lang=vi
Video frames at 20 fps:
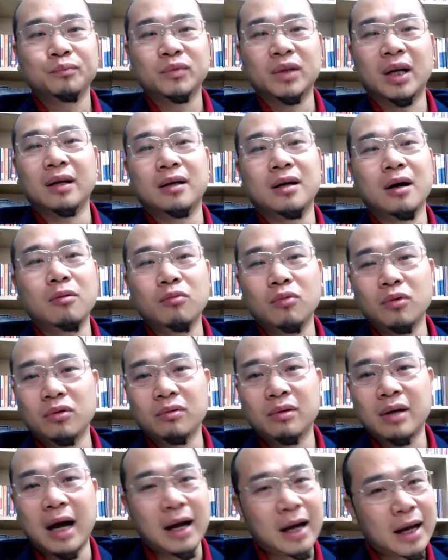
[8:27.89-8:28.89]
Thành công
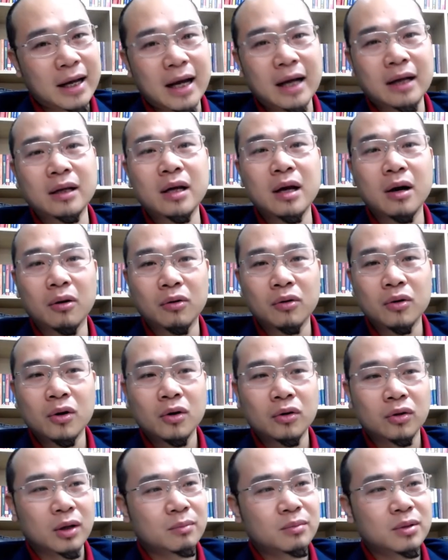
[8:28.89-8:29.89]
càng ngày càng nhiều,
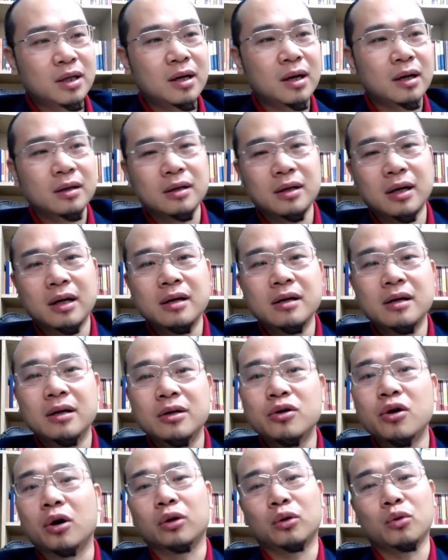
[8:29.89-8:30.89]
thậm chí là những cái người
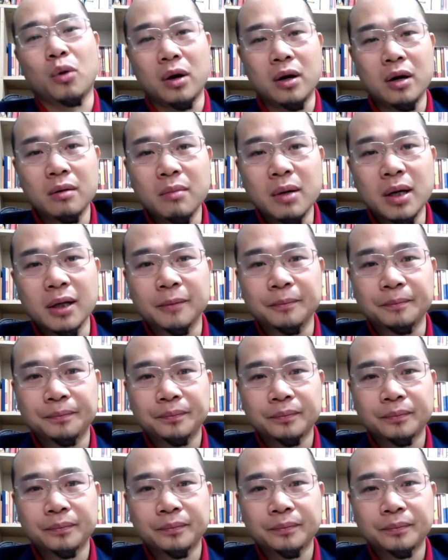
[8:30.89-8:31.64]
nhỏ tuổi hơn mình,